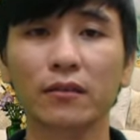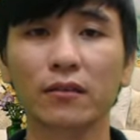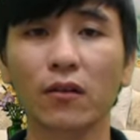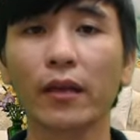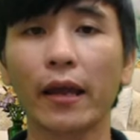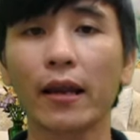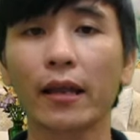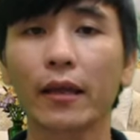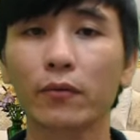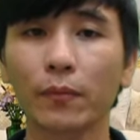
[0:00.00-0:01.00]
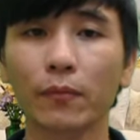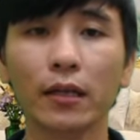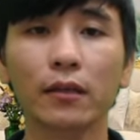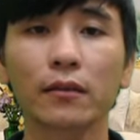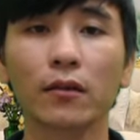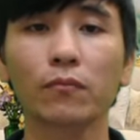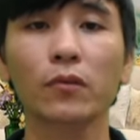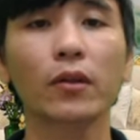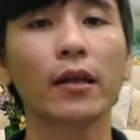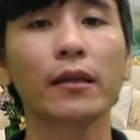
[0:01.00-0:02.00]
có thể là theo tâm linh cũng
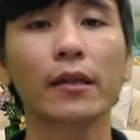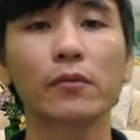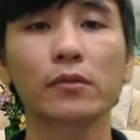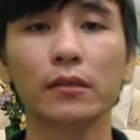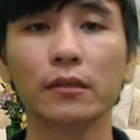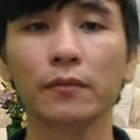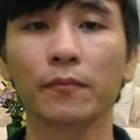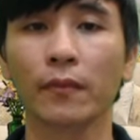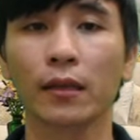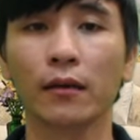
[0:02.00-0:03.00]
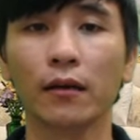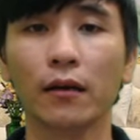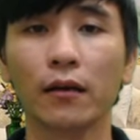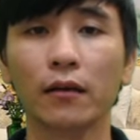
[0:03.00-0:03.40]
có thể là theo sự à,